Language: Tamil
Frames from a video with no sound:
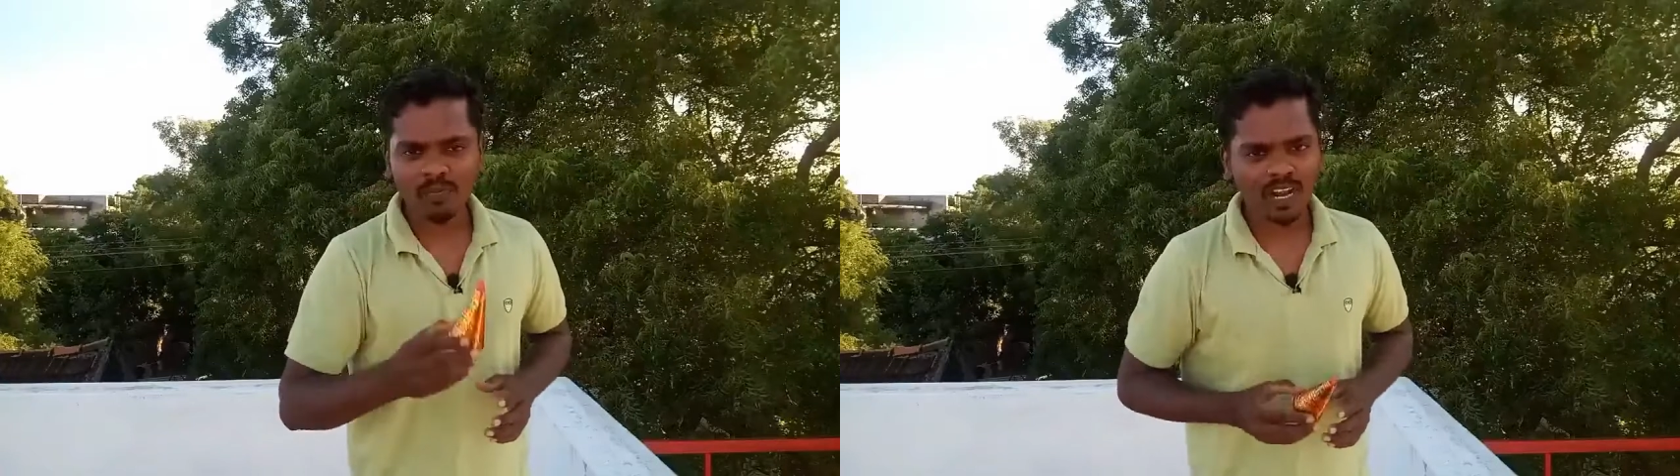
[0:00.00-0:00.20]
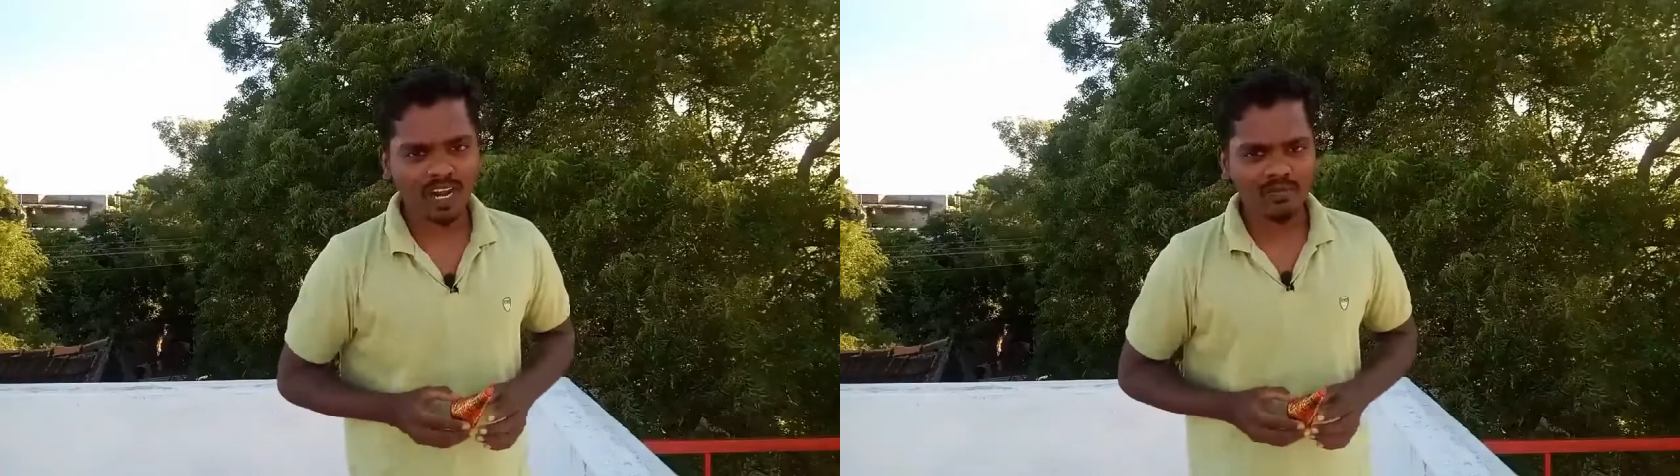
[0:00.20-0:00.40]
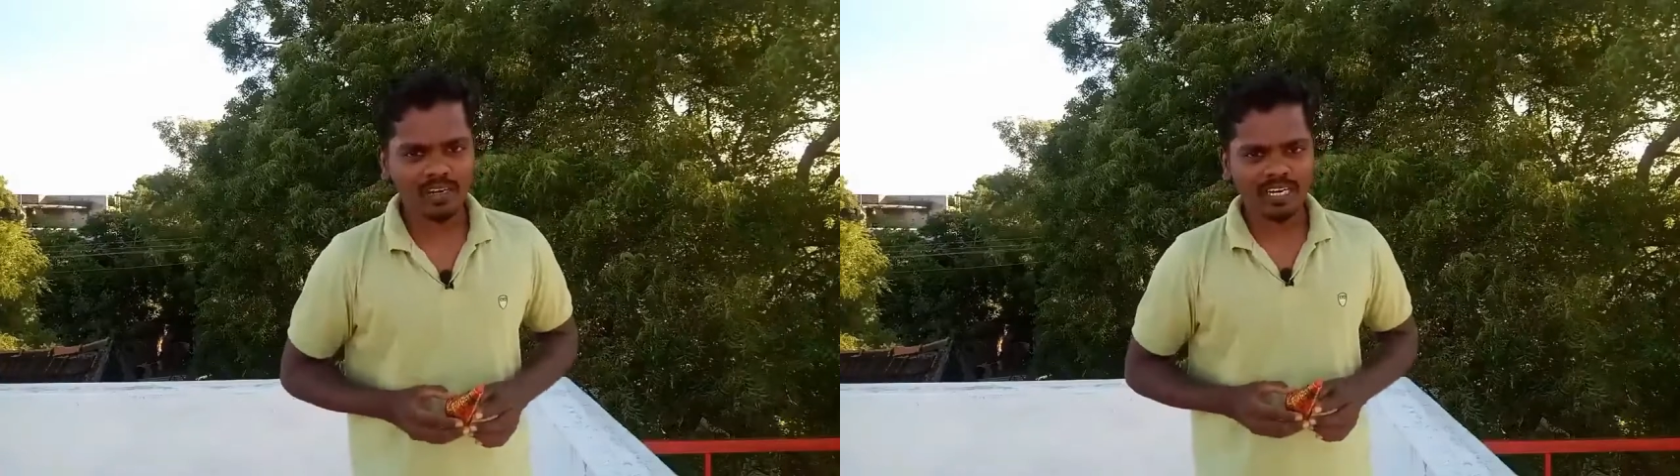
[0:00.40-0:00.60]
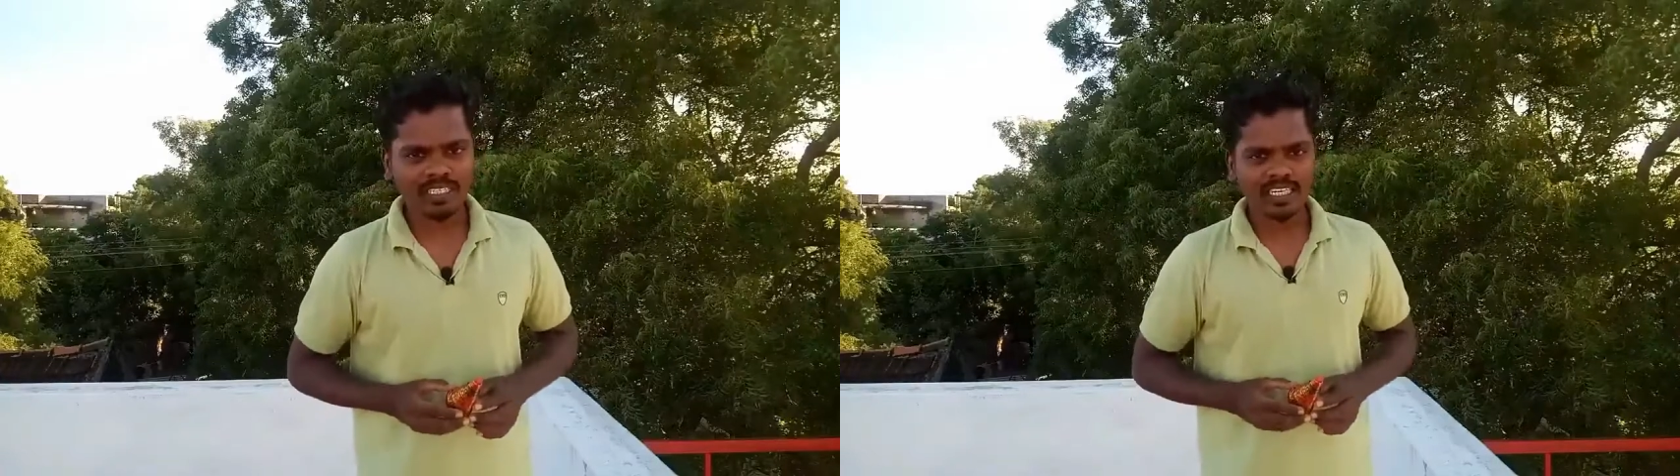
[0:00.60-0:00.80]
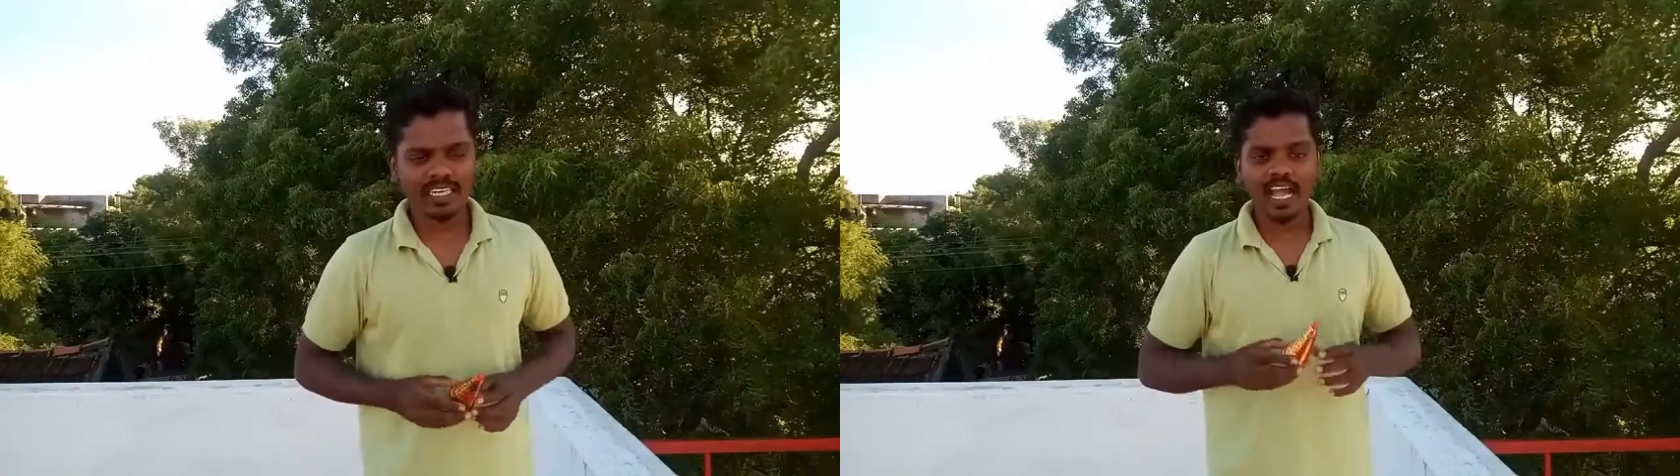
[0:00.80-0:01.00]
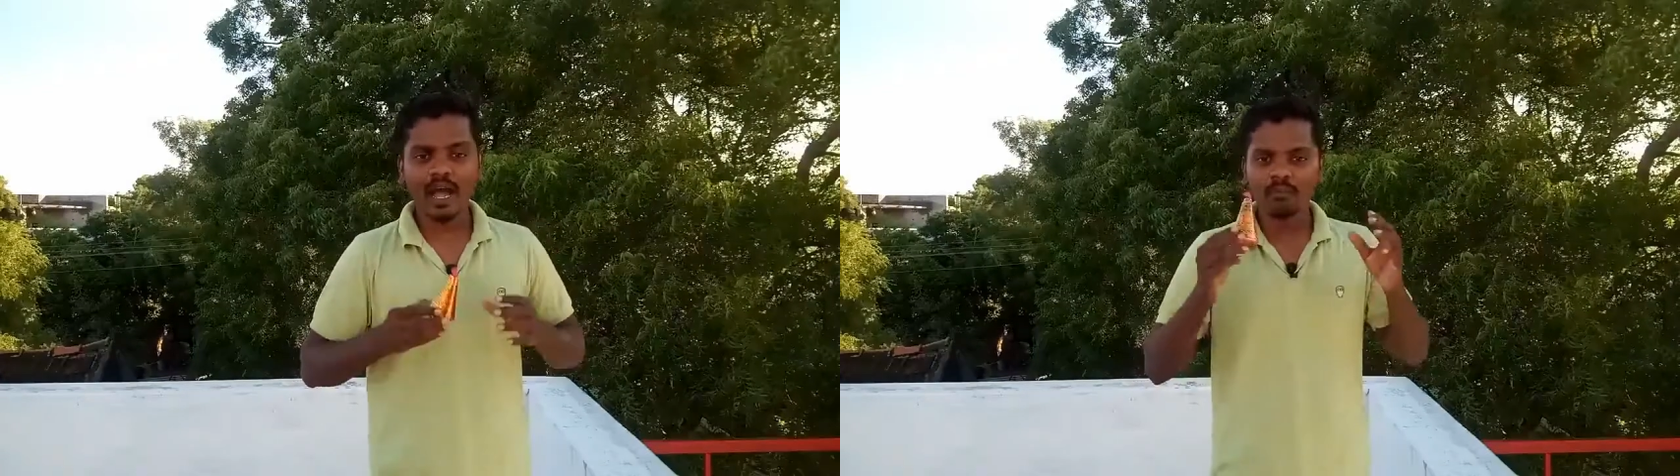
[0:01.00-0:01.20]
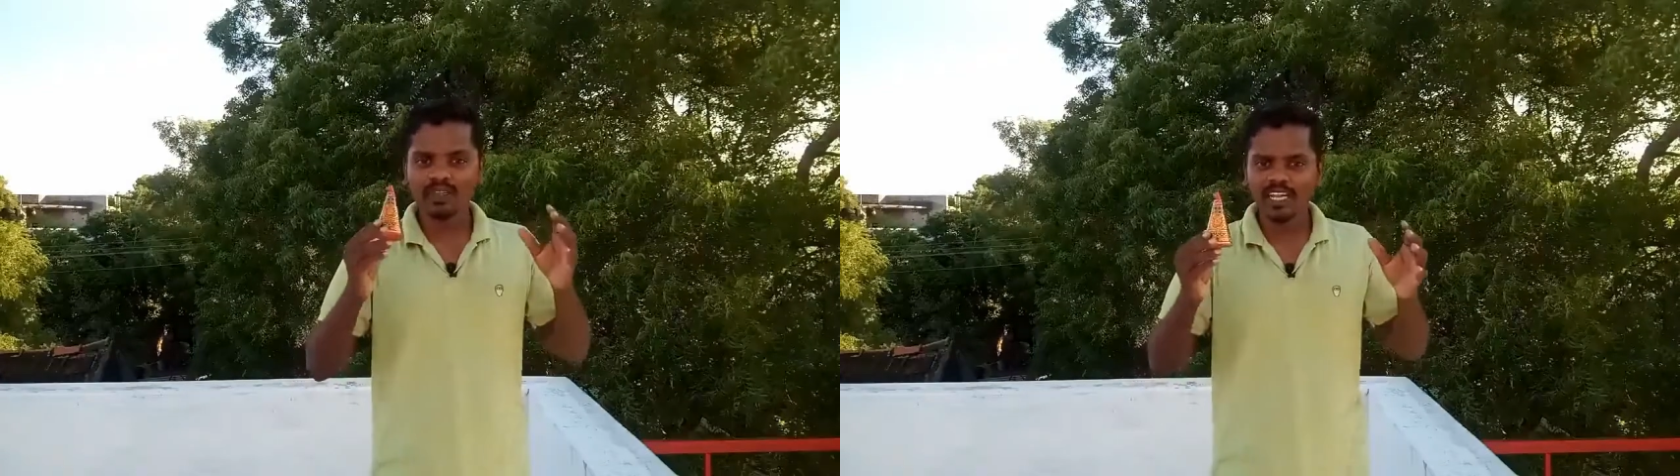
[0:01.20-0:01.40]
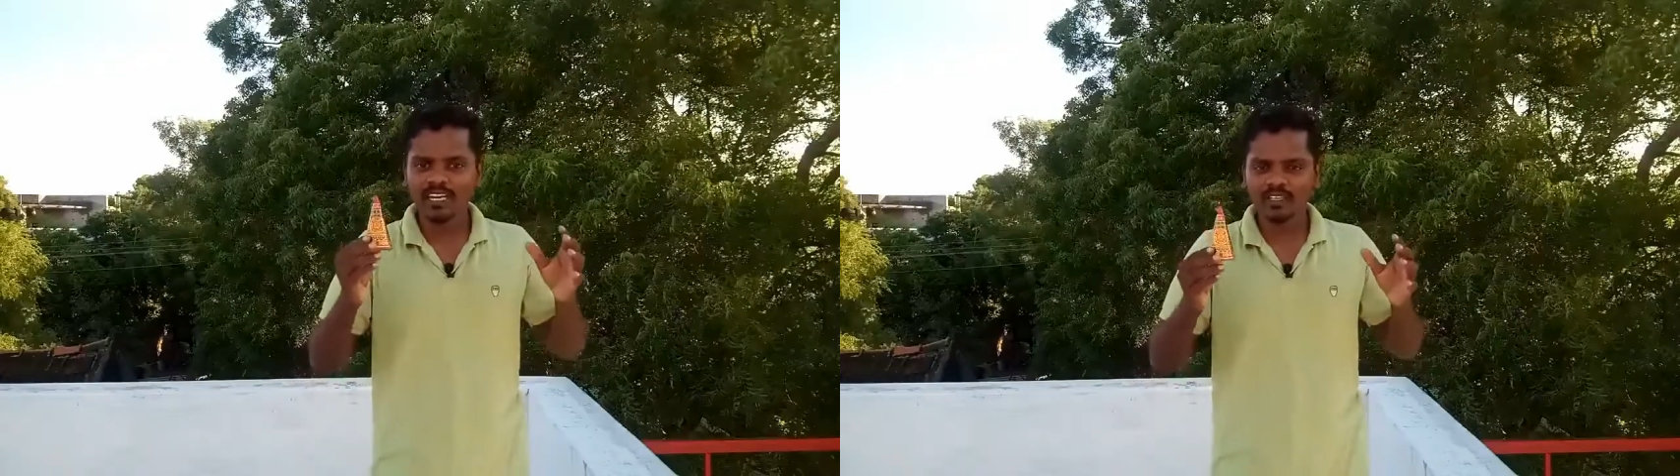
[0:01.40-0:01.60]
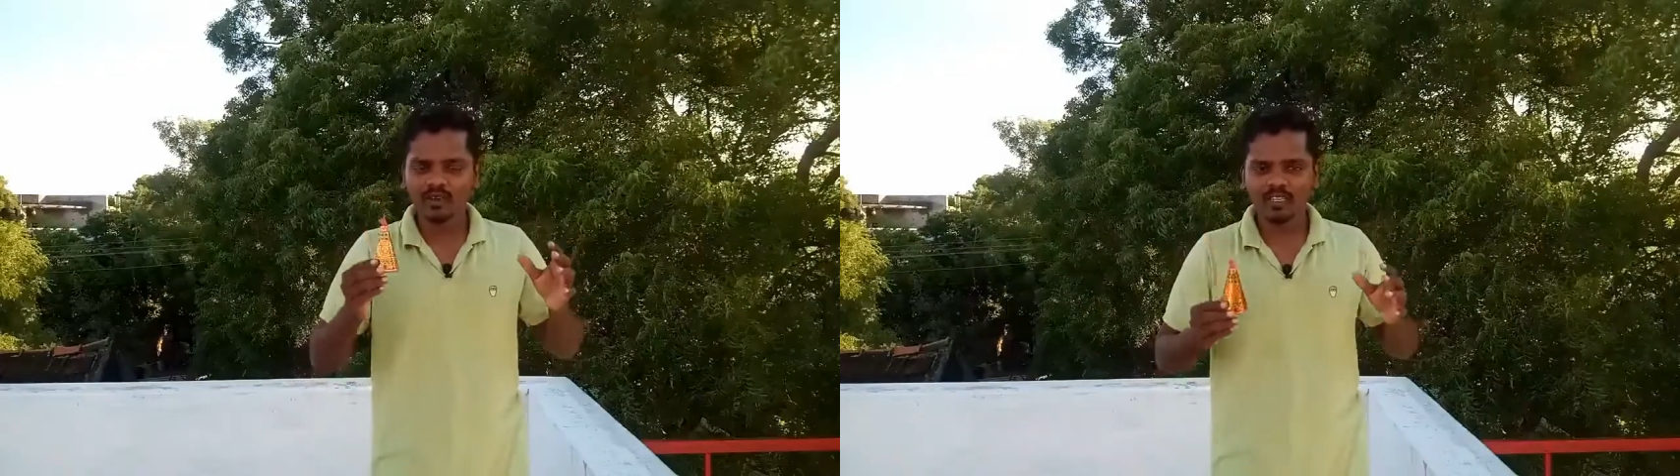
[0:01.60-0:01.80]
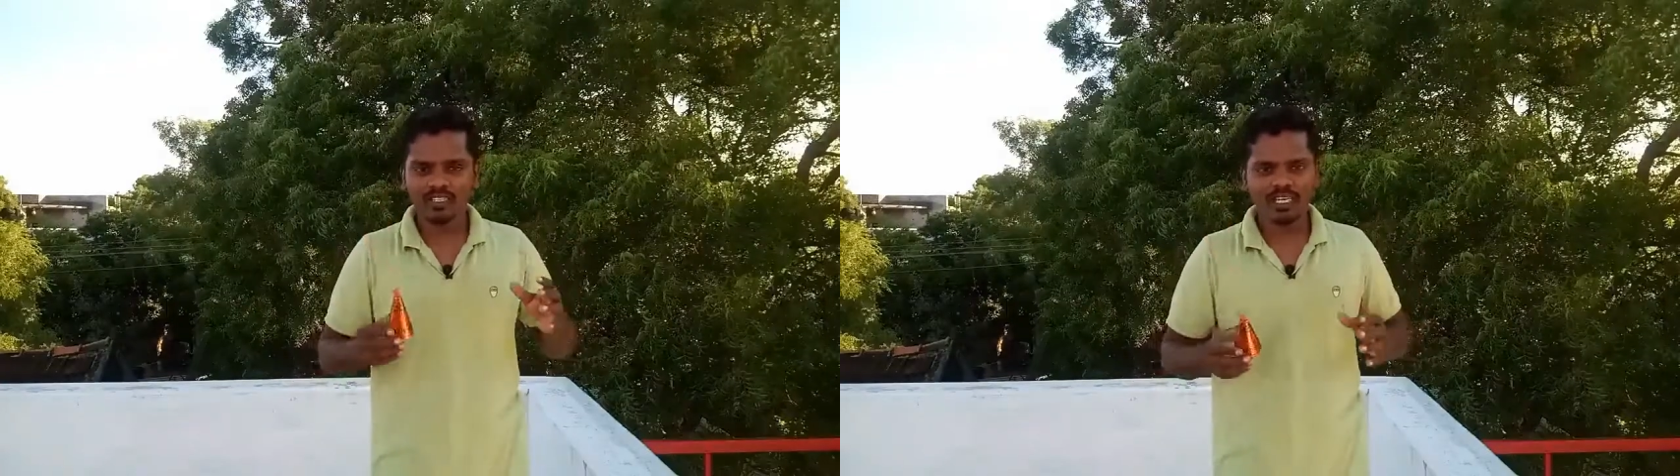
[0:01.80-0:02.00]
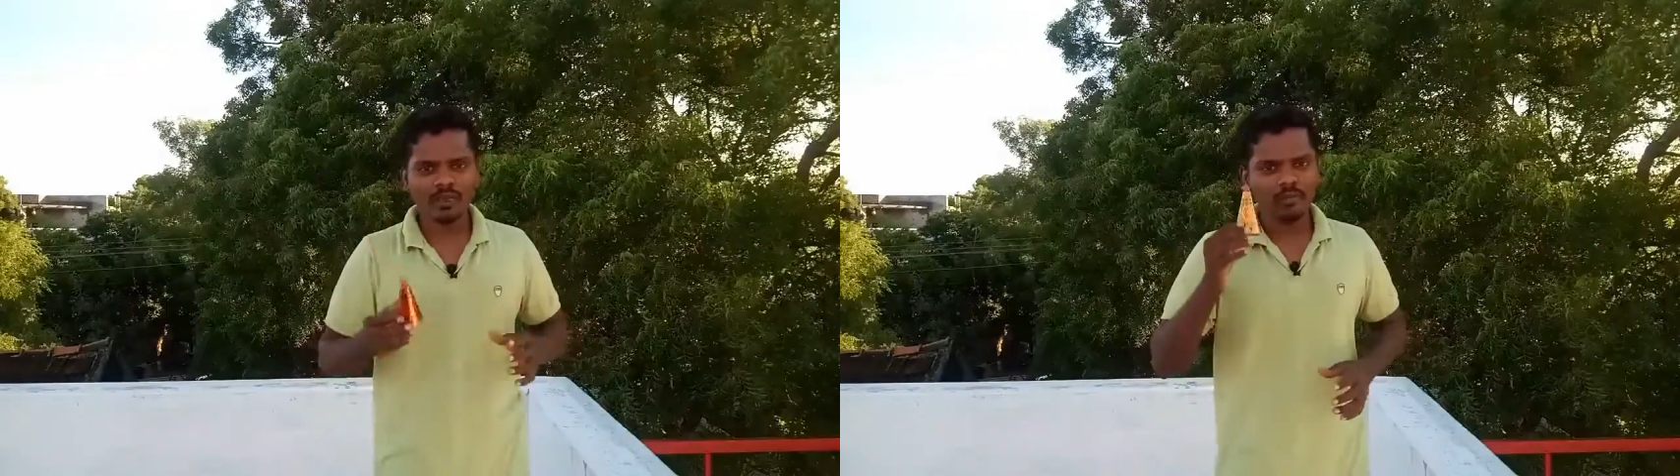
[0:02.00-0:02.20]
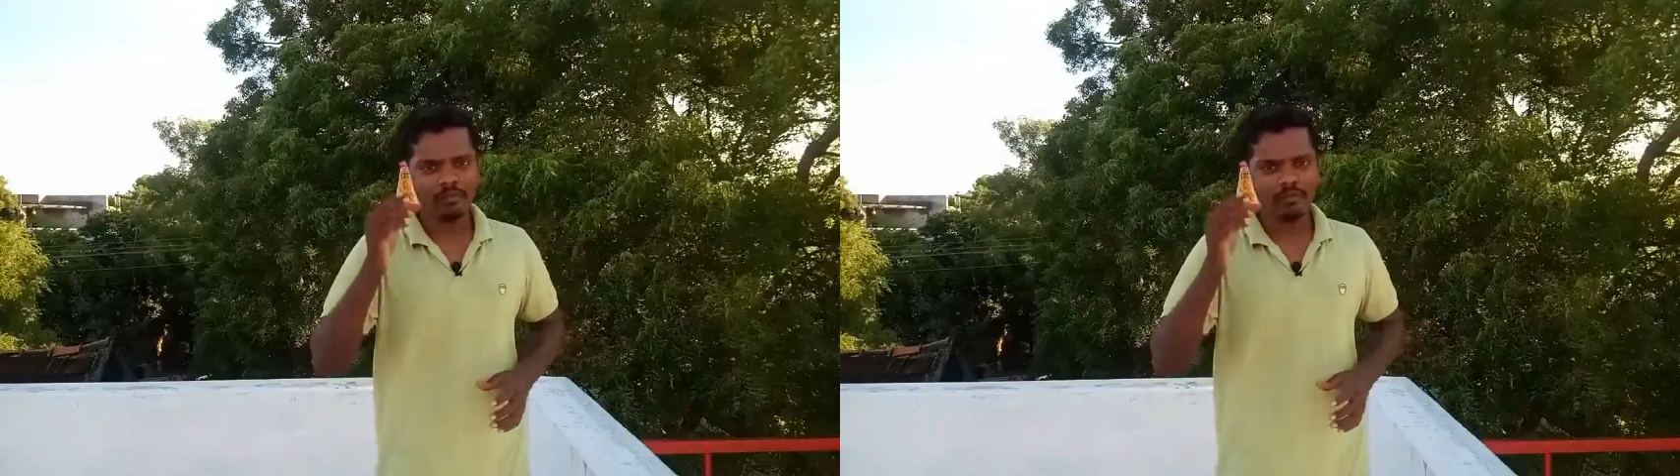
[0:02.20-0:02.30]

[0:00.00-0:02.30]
பண்ணலாம் அப்படின்னு நினைச்சிட்டு இருந்தேன் அப்போ தான் எனக்கு தோணுச்சு